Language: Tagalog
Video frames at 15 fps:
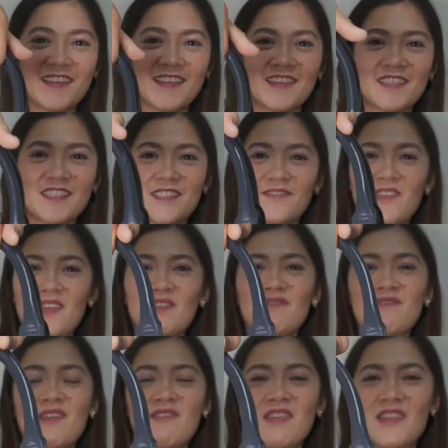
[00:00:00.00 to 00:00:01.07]
It's very,
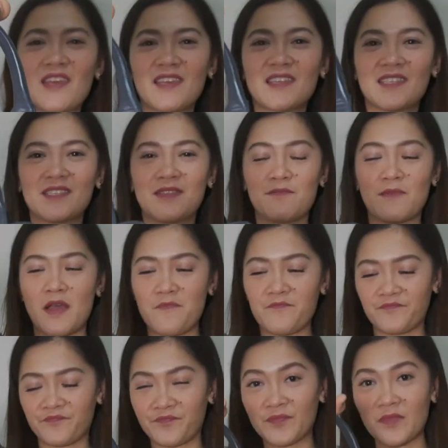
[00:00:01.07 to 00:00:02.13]
very nice, diba?
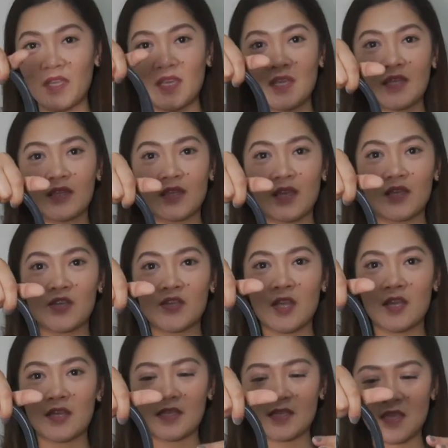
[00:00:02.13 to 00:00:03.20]
Nice
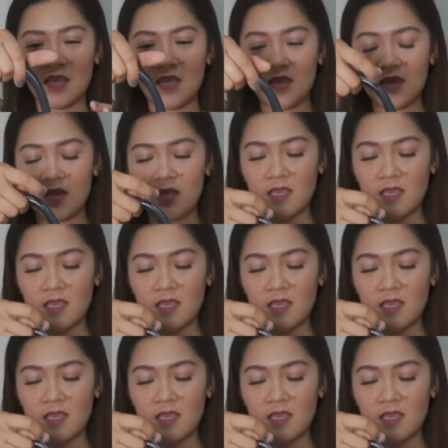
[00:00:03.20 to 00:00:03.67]
siya kasi